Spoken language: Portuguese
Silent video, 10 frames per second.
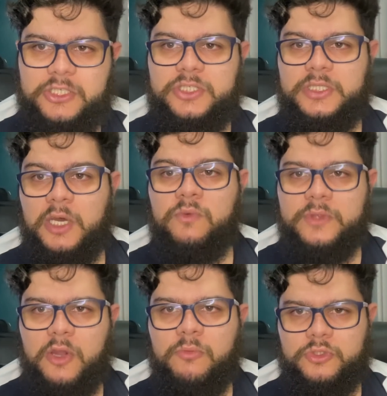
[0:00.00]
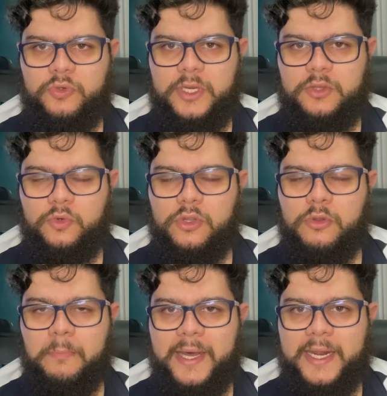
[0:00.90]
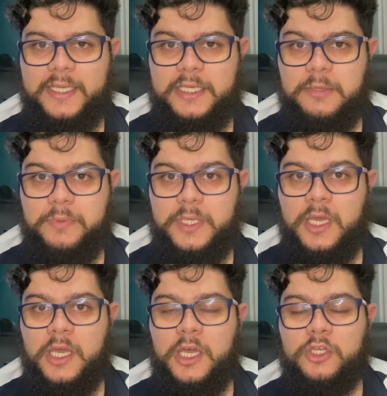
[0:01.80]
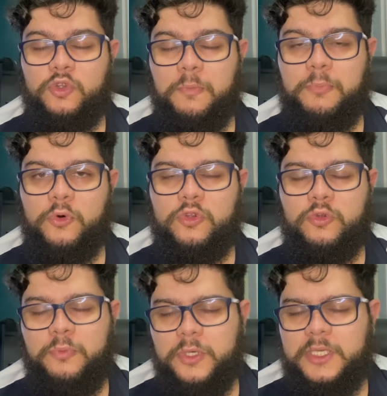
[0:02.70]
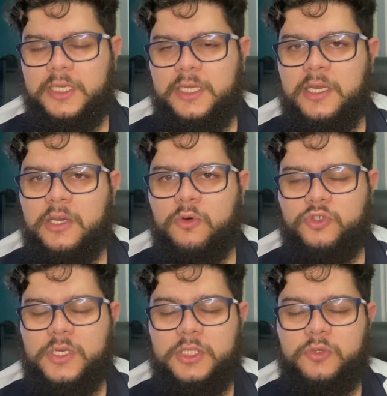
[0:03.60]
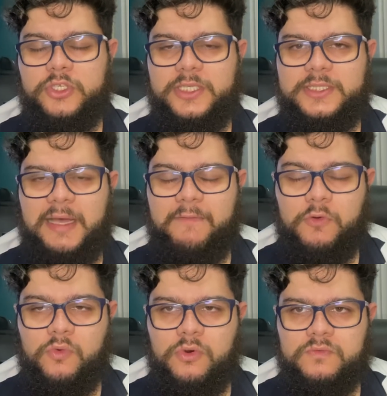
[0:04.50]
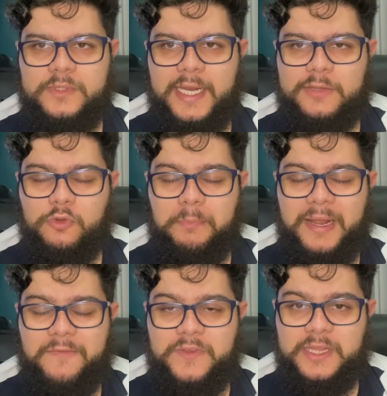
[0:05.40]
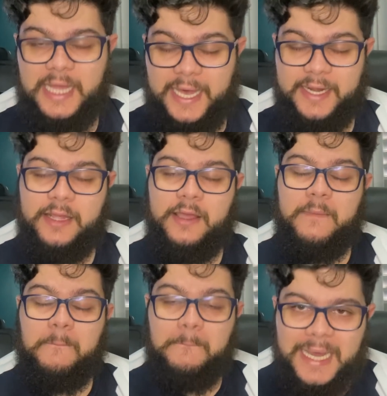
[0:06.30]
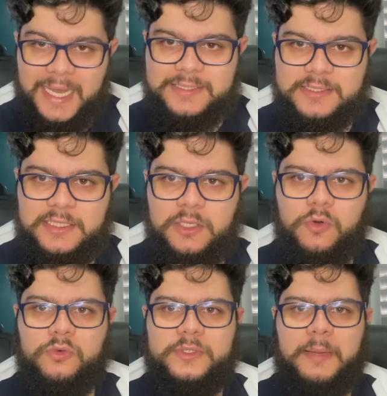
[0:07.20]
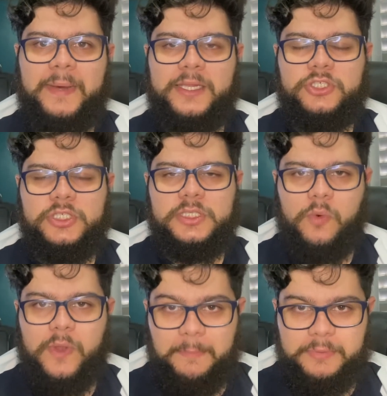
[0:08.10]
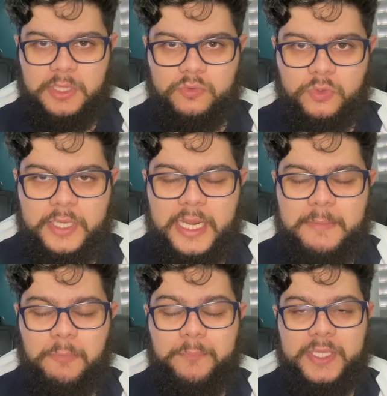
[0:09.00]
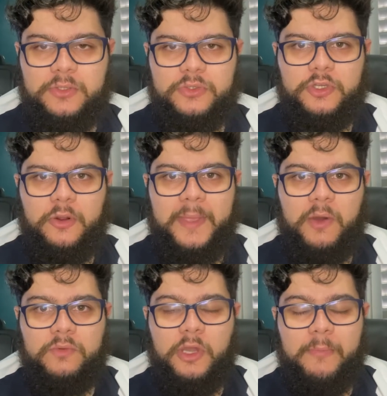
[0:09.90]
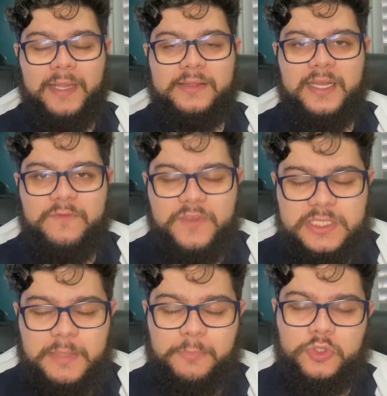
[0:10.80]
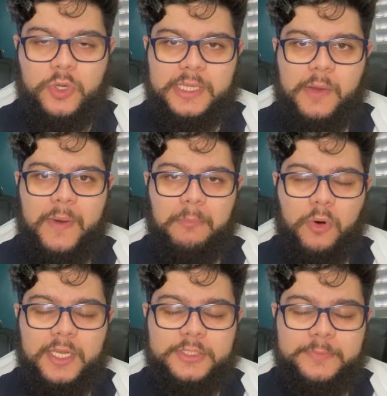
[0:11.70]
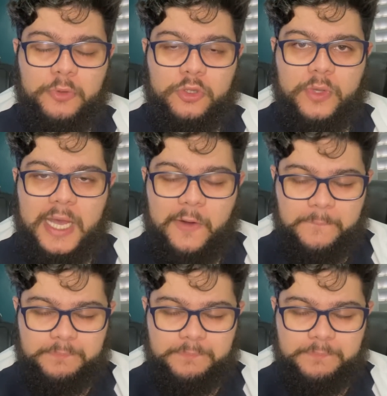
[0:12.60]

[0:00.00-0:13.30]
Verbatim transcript: não deu muito retorno para a equipe do Porto porque o jogador já estava com contrato para findar. Mas, em contrapartida, o capitão do Grêmio, Pedro Jeromel, deu uma entrevista para o jornal A Bola de Portugal,